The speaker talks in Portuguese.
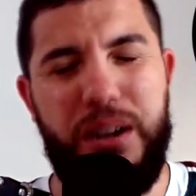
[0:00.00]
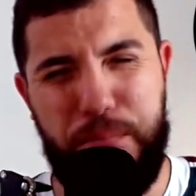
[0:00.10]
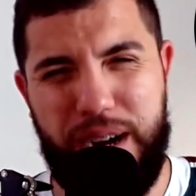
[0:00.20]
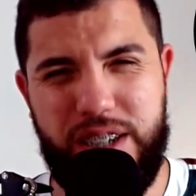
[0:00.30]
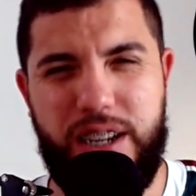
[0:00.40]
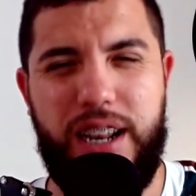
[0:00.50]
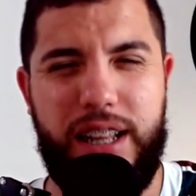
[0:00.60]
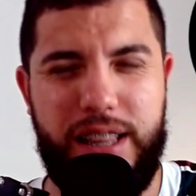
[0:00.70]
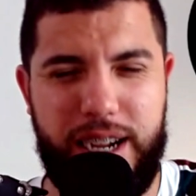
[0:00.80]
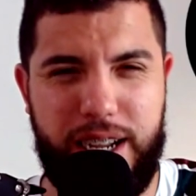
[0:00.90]
Baixa
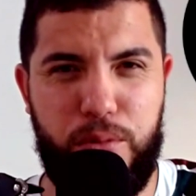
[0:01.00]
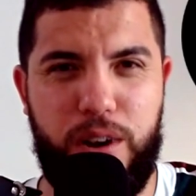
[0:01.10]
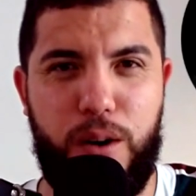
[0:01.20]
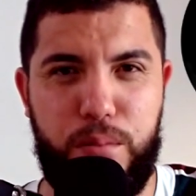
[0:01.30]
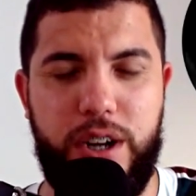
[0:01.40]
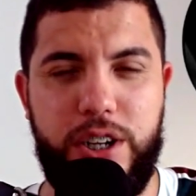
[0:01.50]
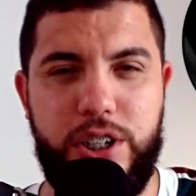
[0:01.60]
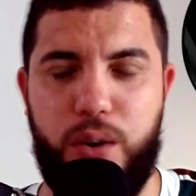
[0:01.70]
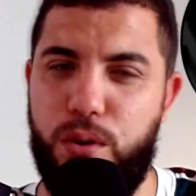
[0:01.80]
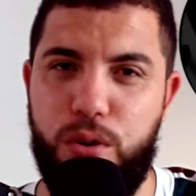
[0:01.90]
lá, dá aquela moral pro Raiz
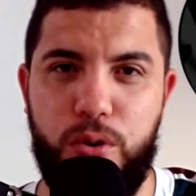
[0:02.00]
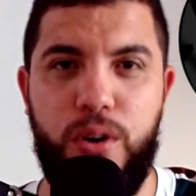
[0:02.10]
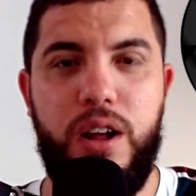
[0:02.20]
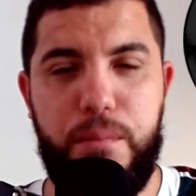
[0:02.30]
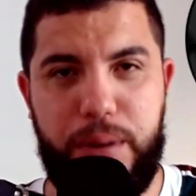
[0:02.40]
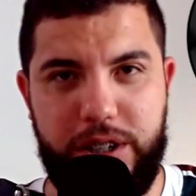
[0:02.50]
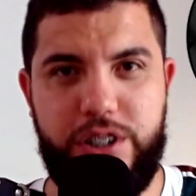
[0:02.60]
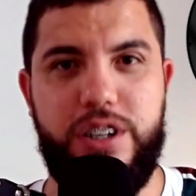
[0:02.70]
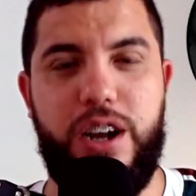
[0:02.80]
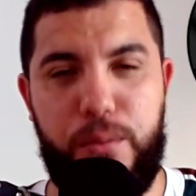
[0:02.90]
Tricolor, pra
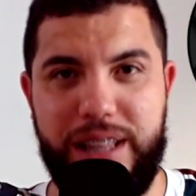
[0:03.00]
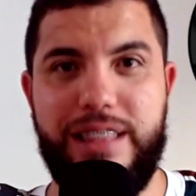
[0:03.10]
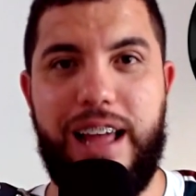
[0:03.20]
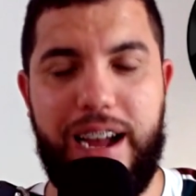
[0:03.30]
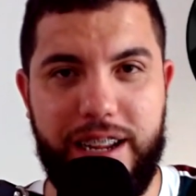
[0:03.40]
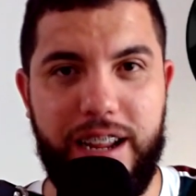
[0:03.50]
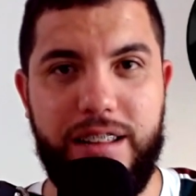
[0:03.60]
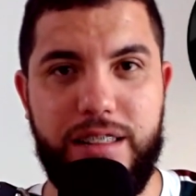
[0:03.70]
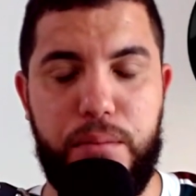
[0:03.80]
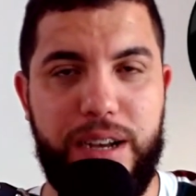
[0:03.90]
gente aumentar aqui
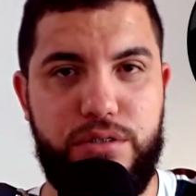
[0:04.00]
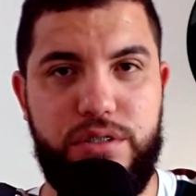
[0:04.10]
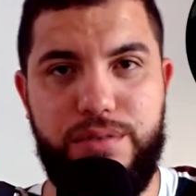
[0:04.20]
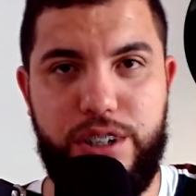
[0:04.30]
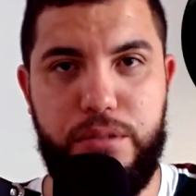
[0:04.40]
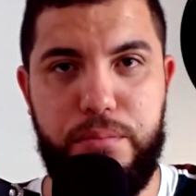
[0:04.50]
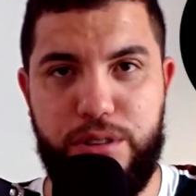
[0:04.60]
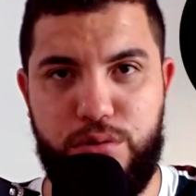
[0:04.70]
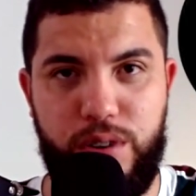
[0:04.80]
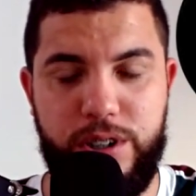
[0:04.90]
ainda mais os
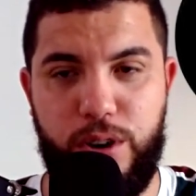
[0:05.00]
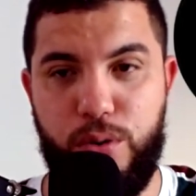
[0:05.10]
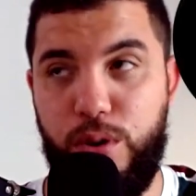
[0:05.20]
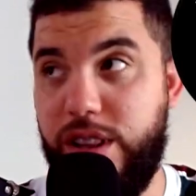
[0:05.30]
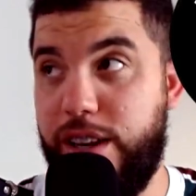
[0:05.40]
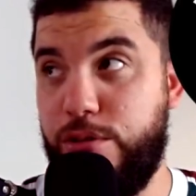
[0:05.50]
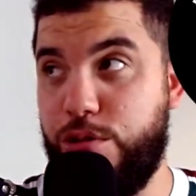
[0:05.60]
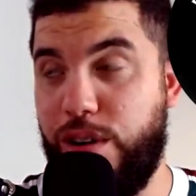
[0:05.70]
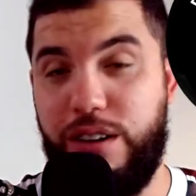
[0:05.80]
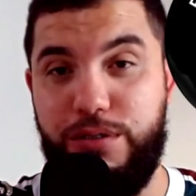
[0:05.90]
investimentos no Raiz Tricolor. Ainda não
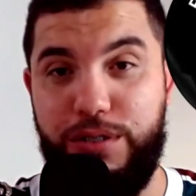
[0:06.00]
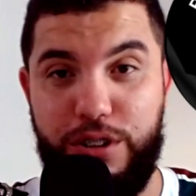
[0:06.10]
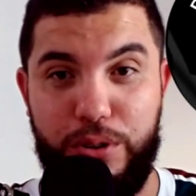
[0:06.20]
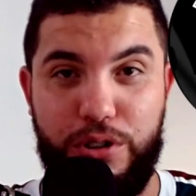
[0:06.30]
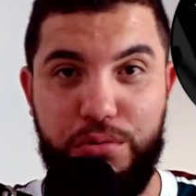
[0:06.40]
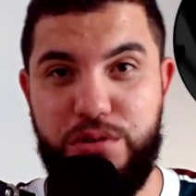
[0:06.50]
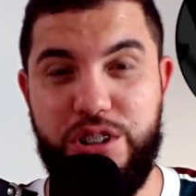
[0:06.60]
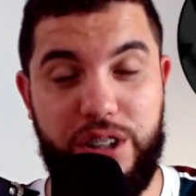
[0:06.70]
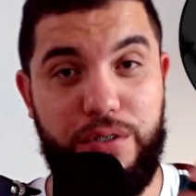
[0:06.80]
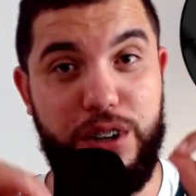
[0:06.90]
estou gravando no meu estúdio, que
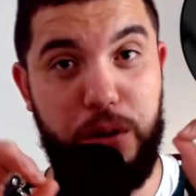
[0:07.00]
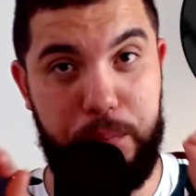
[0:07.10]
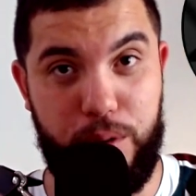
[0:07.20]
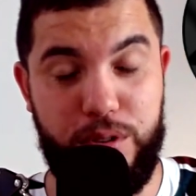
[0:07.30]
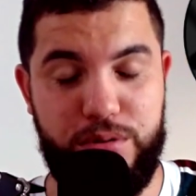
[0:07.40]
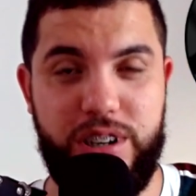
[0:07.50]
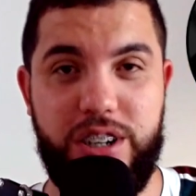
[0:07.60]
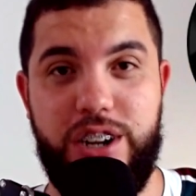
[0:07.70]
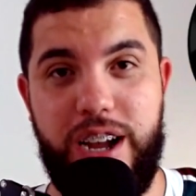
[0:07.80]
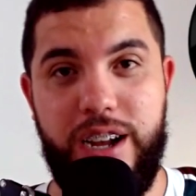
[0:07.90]
está ficando pronto já
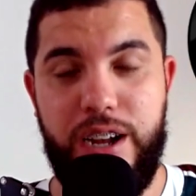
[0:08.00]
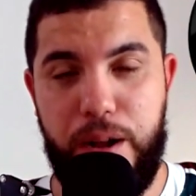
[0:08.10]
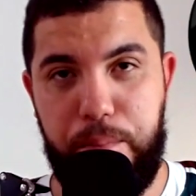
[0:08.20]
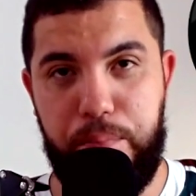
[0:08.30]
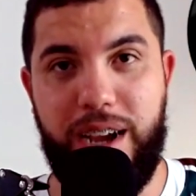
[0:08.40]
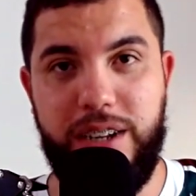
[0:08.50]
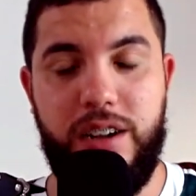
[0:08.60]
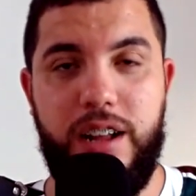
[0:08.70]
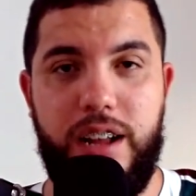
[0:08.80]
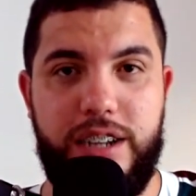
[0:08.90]
já, mas
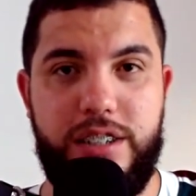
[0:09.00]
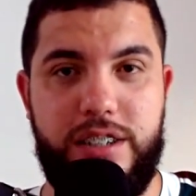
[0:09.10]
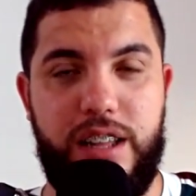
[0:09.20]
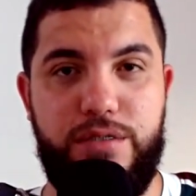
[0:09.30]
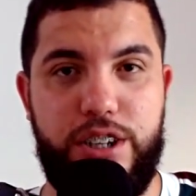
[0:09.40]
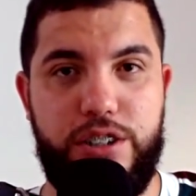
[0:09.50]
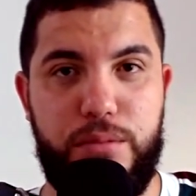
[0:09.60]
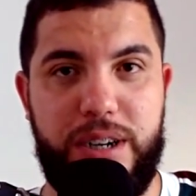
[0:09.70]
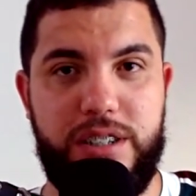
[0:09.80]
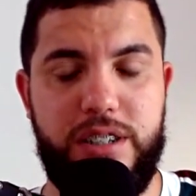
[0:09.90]
a gente está investindo
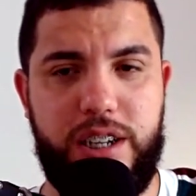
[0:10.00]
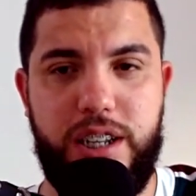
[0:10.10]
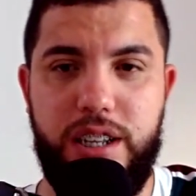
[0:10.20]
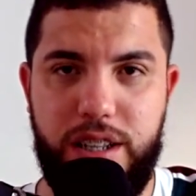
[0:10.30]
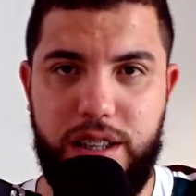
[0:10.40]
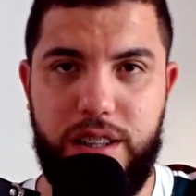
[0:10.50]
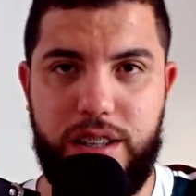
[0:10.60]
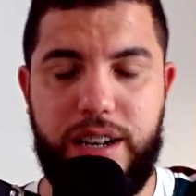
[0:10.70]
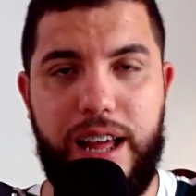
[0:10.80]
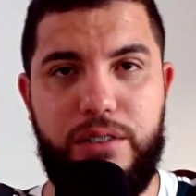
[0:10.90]
bastante aqui e,
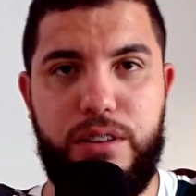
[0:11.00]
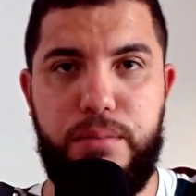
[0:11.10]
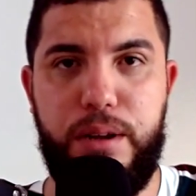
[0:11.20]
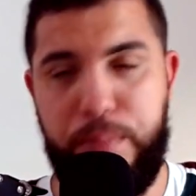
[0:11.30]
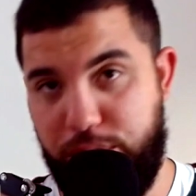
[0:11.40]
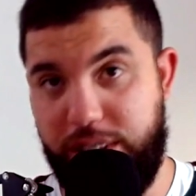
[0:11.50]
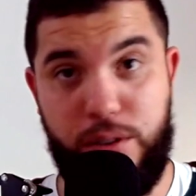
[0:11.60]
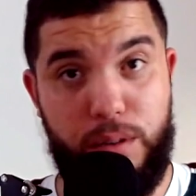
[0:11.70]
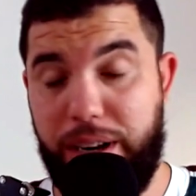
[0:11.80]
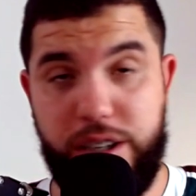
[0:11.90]
claro, também para você ter
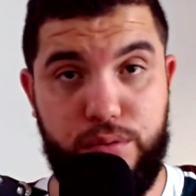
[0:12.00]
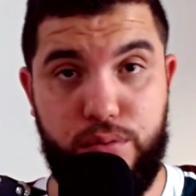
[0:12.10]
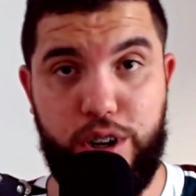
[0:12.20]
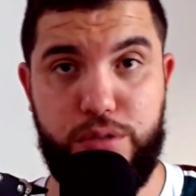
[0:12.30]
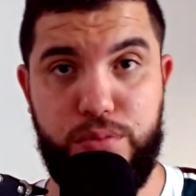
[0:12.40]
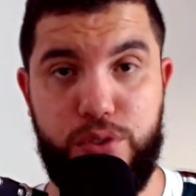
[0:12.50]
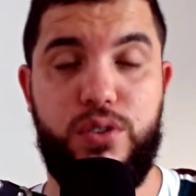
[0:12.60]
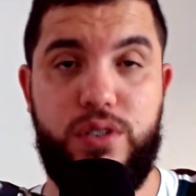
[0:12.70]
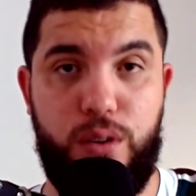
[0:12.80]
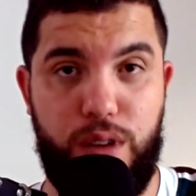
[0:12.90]
um aplicativo ótimo no seu
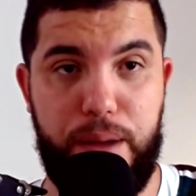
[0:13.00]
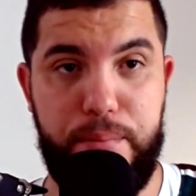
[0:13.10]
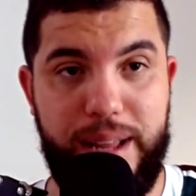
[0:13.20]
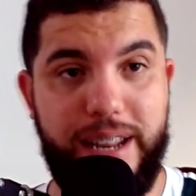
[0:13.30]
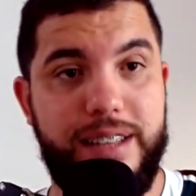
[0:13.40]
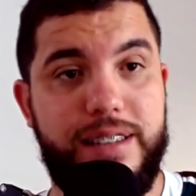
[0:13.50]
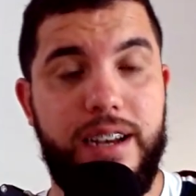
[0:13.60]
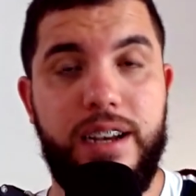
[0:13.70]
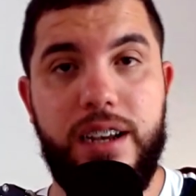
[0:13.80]
celular, beleza?